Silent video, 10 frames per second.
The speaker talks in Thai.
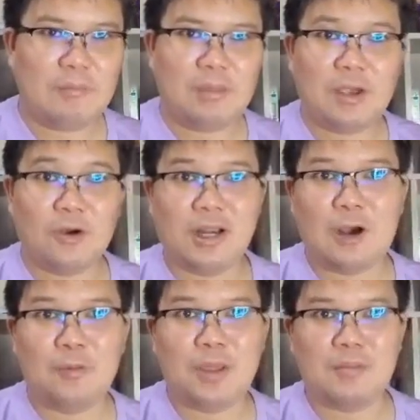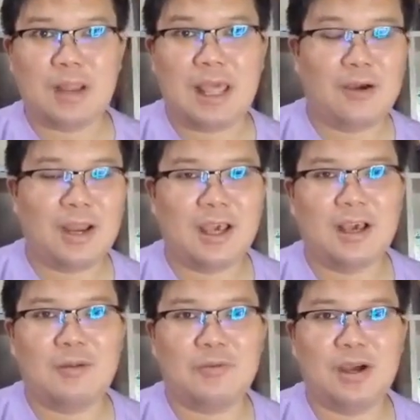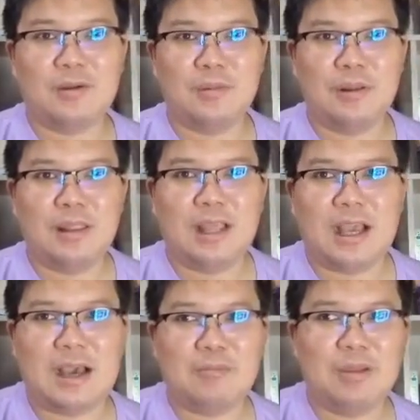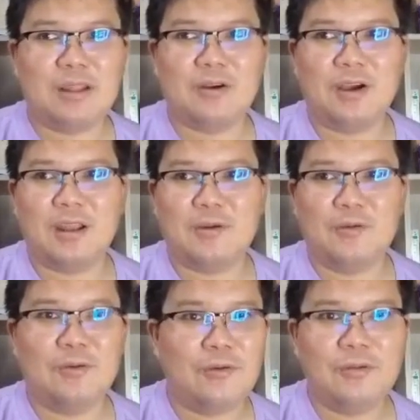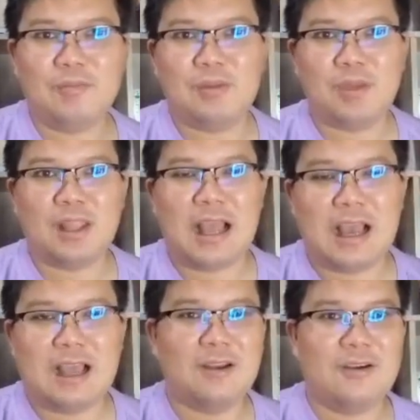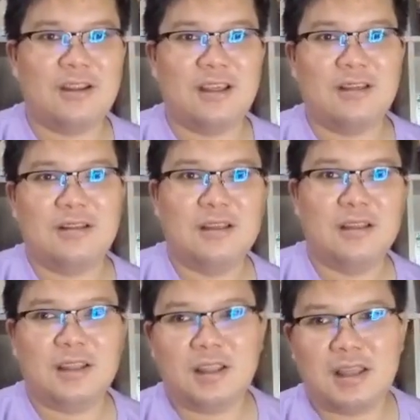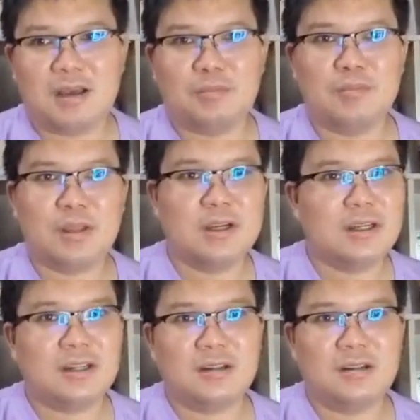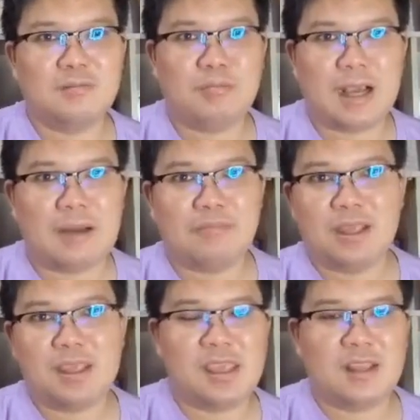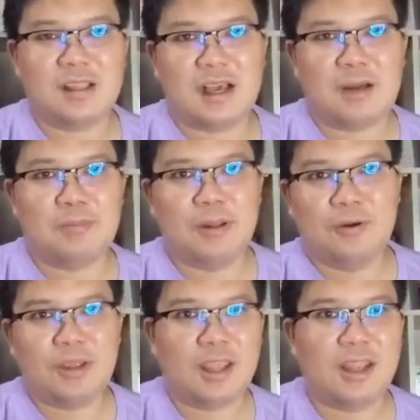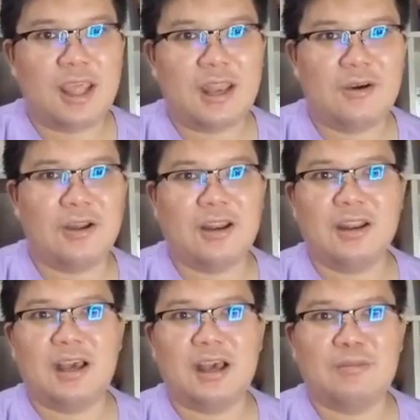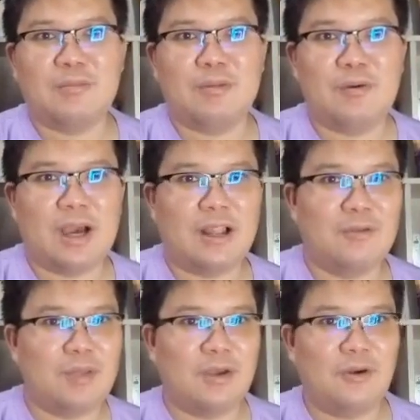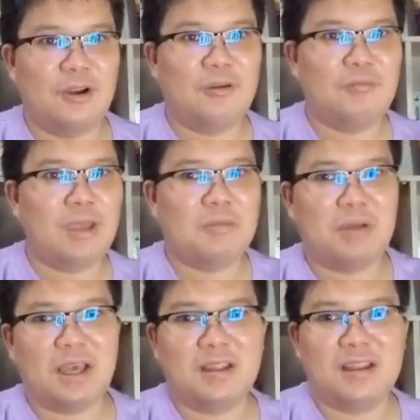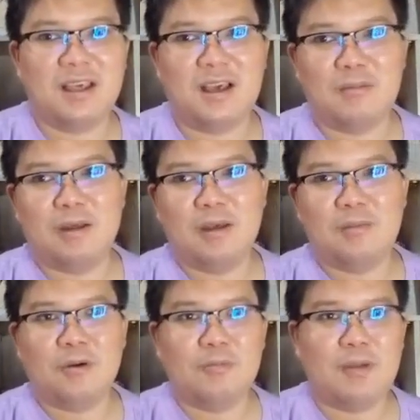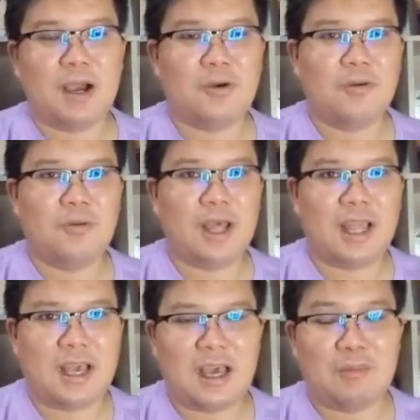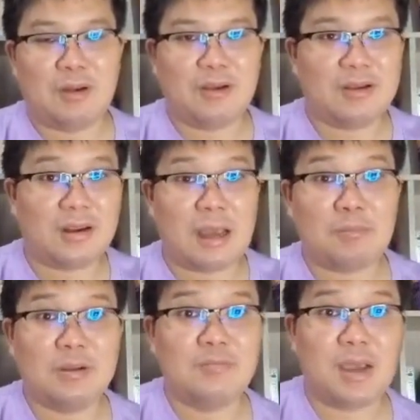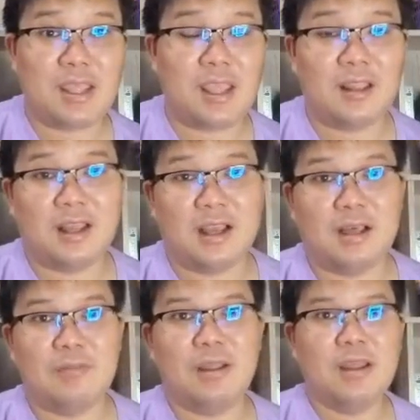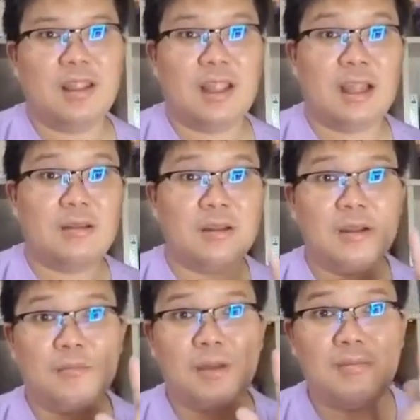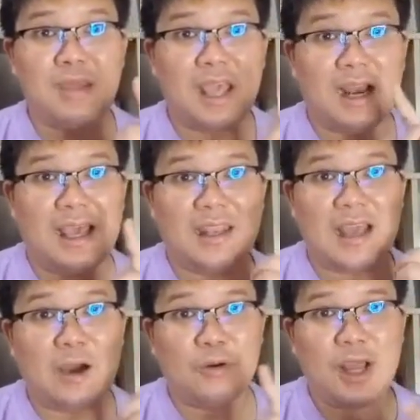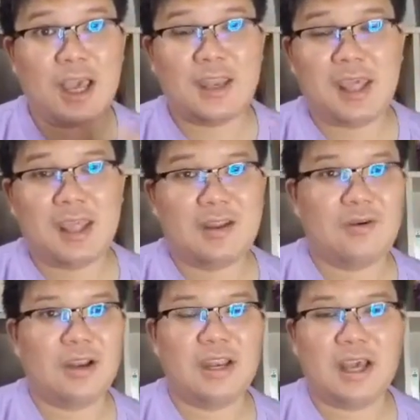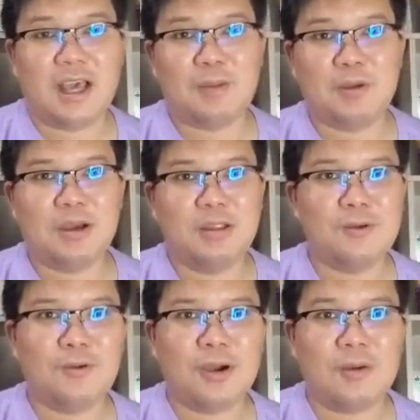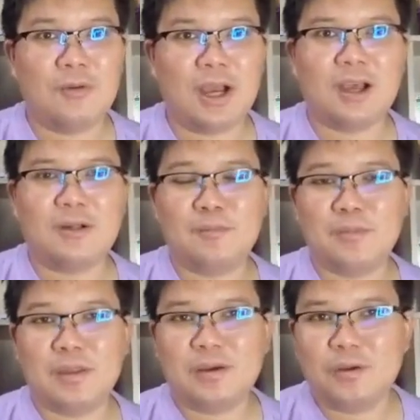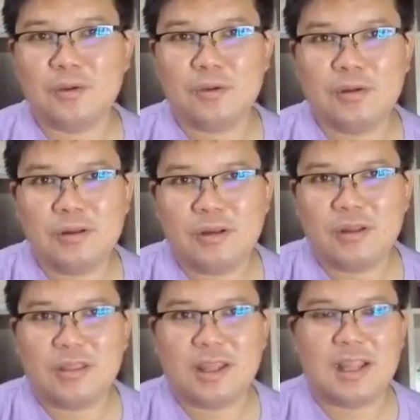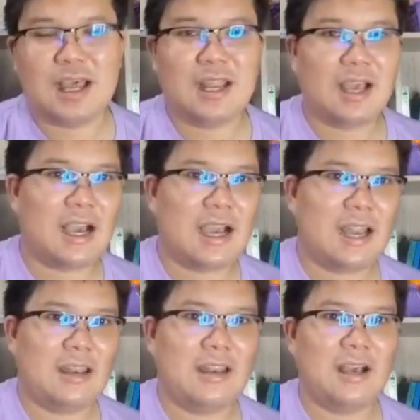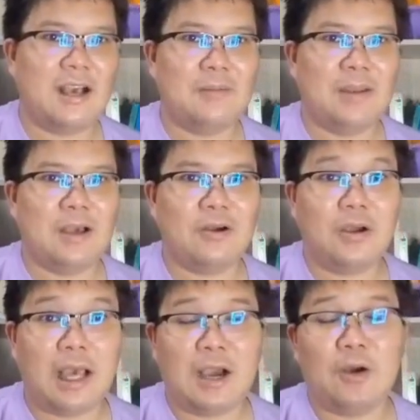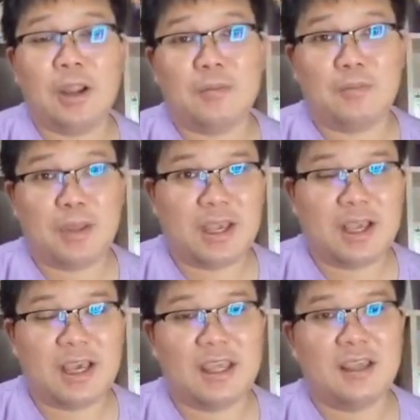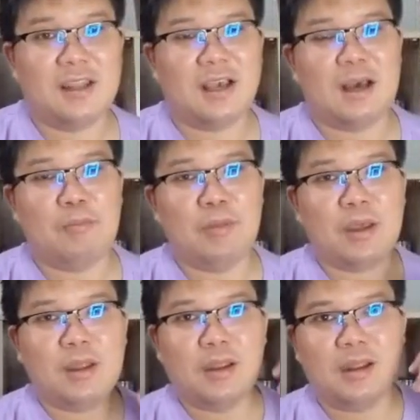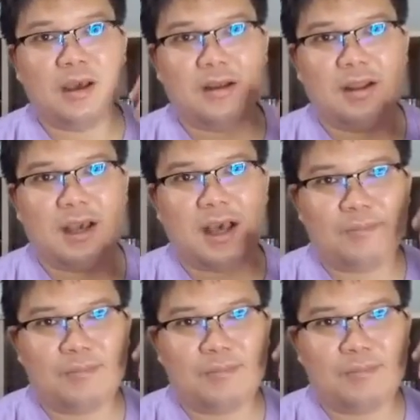มีคนเดาผิดมาแล้วนะครับ ว่าราคาบิตคอยน์นะโอ้ไม่มีทางหรอกนะ ที่จะขึ้นกลับมาอีกนะครับ ลงอีกแน่นอนนะครับ เมื่อวานก็มีคนคอมเมนต์มานะครับ ผลปรากฏว่าราคามันก็กลับขึ้นมาอีกนะครับ ดังนั้นไม่มีอะไรเดาได้แน่นอนนะครับ ขึ้นอยู่กับว่าสถานการณ์นะครับแล้วก็ข่าวเนี่ยมันเป็นยังไงนะครับหนึ่งนะครับ